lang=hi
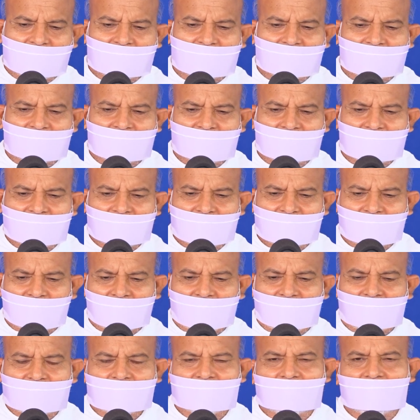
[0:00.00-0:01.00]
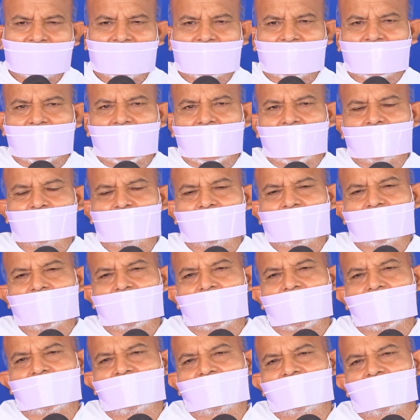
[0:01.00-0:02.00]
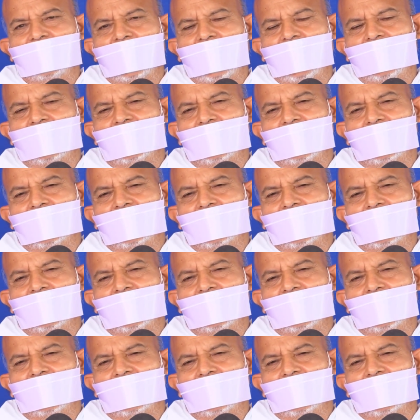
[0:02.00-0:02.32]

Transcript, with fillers: रहे आगे का भी अच्छा